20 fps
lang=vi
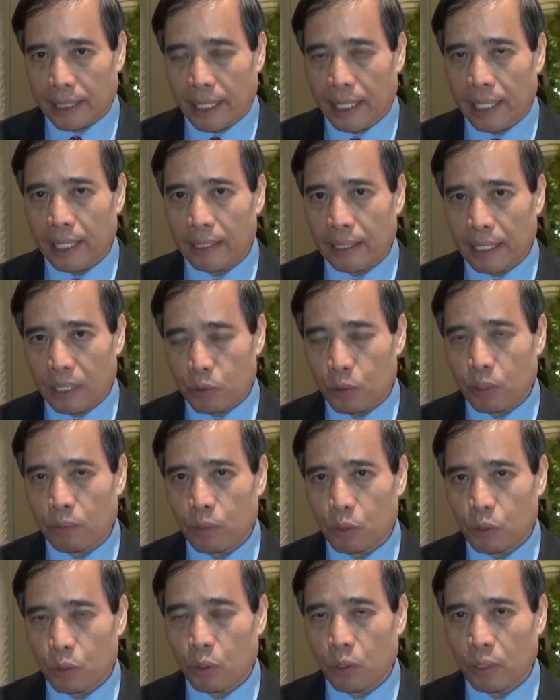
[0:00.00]
sẽ đề
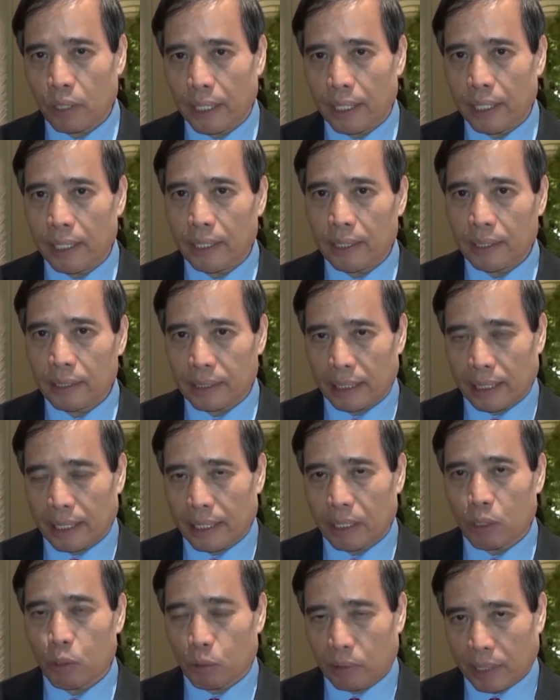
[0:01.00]
xuất một số cái
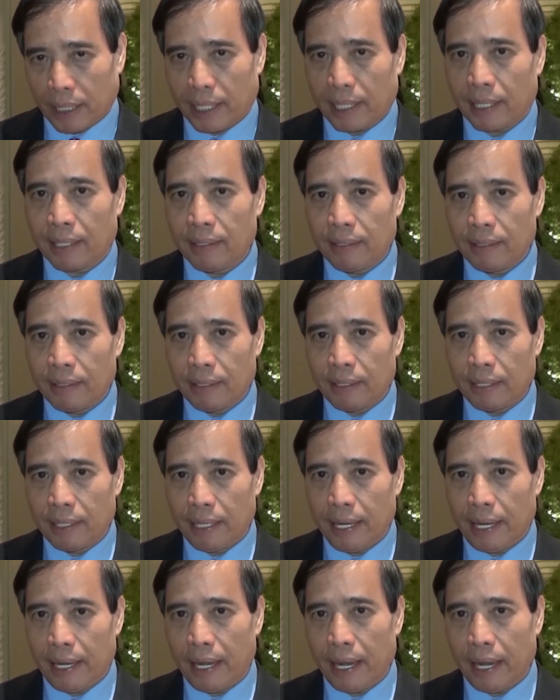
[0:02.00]
sáng kiến cụ thể
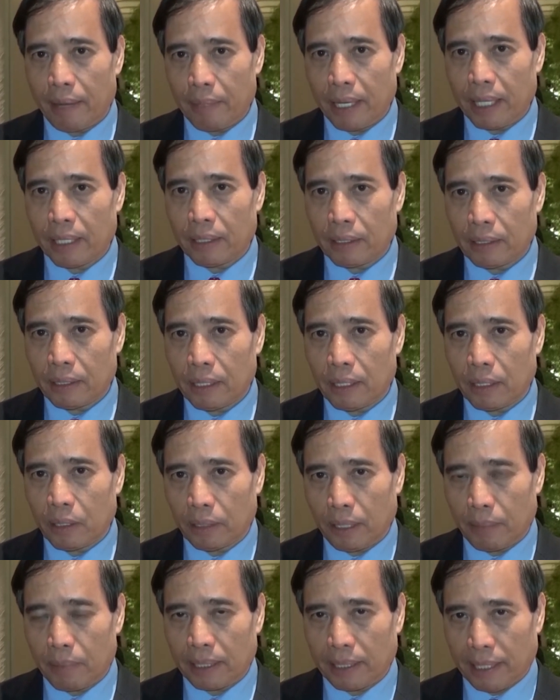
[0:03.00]
để hai bên
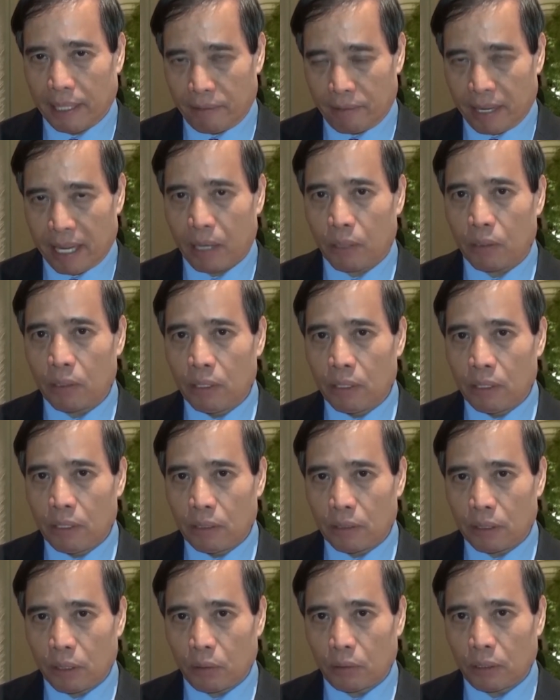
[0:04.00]
có thể bắt tay vào
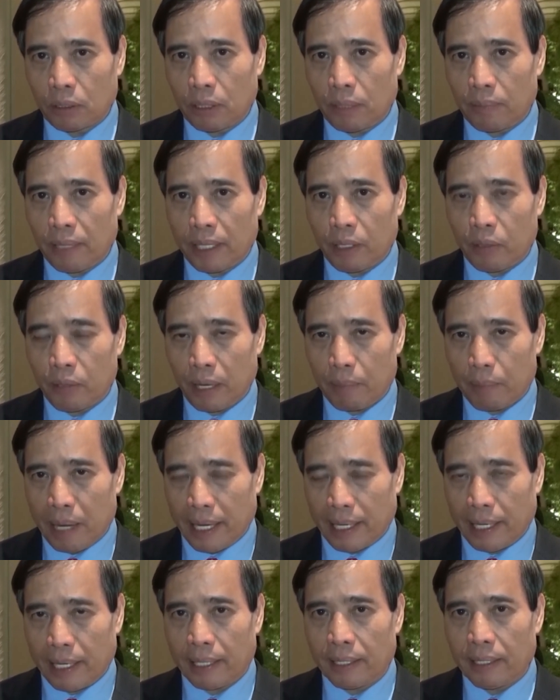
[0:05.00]
trong năm
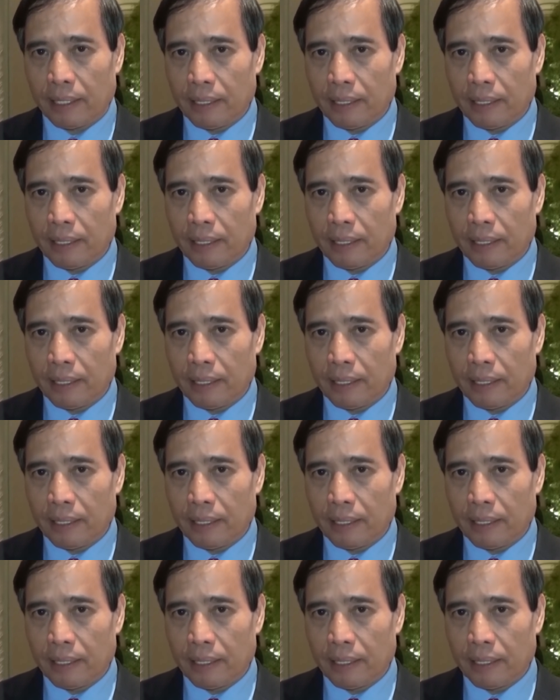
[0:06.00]
2023